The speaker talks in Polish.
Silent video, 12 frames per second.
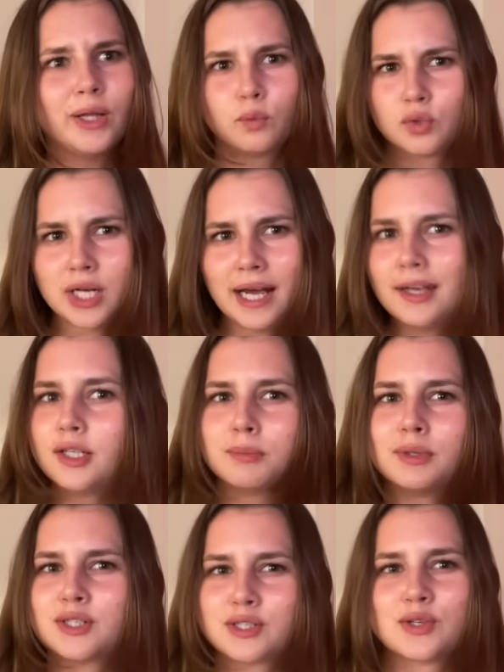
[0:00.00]
dłużej,
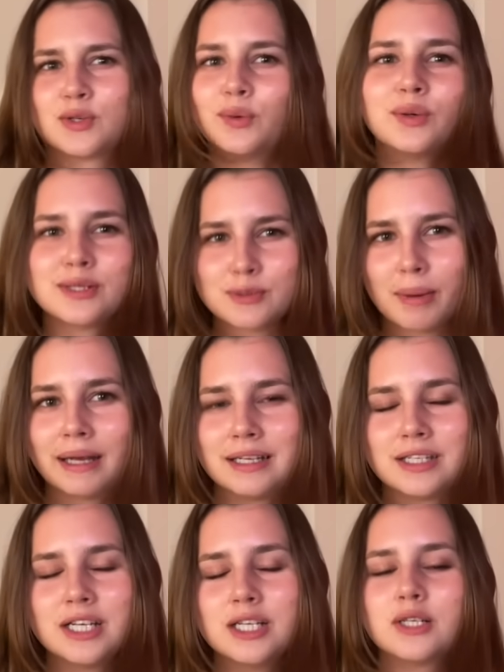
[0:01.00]
żeby coś
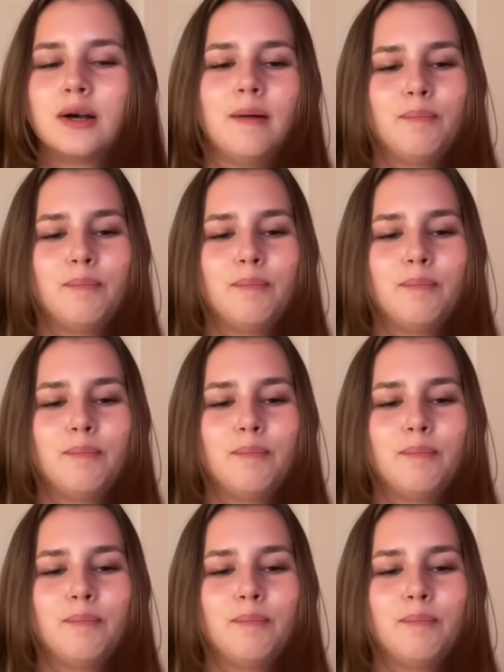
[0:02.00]
urozmaicić,